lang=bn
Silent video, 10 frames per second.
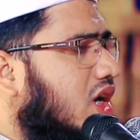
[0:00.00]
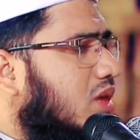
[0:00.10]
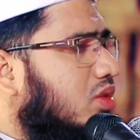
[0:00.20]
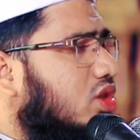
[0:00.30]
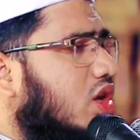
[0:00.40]

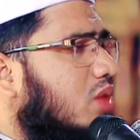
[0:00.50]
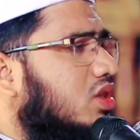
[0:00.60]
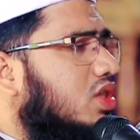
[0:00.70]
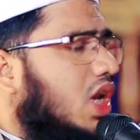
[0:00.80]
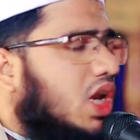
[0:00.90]
বিশ্বনবী
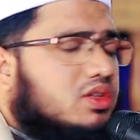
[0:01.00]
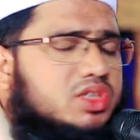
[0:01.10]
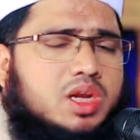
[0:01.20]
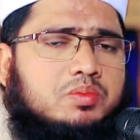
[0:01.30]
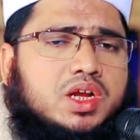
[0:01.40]
সাল্লাহ
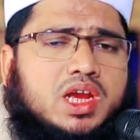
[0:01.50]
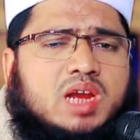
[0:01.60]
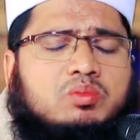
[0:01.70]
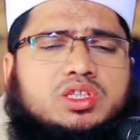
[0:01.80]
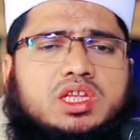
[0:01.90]
সাল্লাম
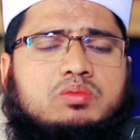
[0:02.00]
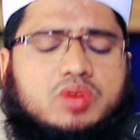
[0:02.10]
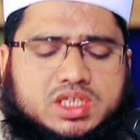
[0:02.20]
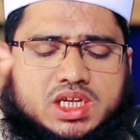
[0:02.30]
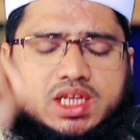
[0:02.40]
কেয়ামতের
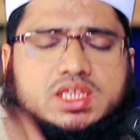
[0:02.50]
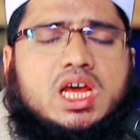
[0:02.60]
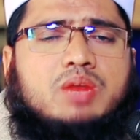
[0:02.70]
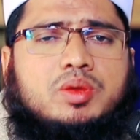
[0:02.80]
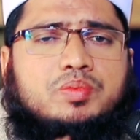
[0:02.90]
ময়দানে তার
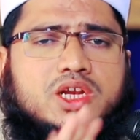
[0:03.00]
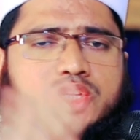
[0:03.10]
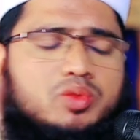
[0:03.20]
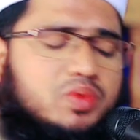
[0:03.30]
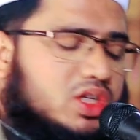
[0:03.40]
ব্যাপারে
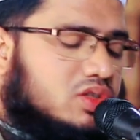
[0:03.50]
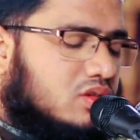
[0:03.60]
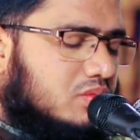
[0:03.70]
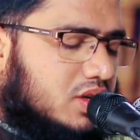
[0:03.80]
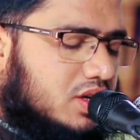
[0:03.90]
সুপারিশ
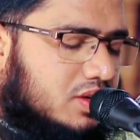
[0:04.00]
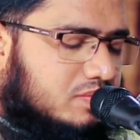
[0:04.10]
করবেন না